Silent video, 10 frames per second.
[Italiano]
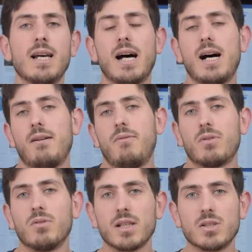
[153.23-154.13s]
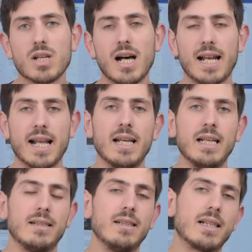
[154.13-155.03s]
a
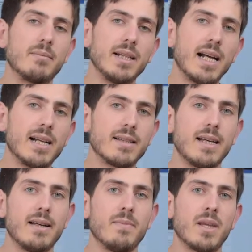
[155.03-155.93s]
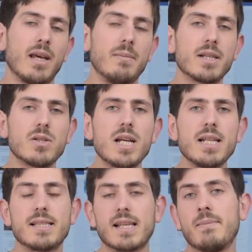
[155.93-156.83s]
fronteggiare determinate
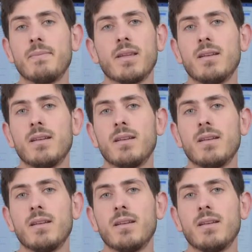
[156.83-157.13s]
emergenze,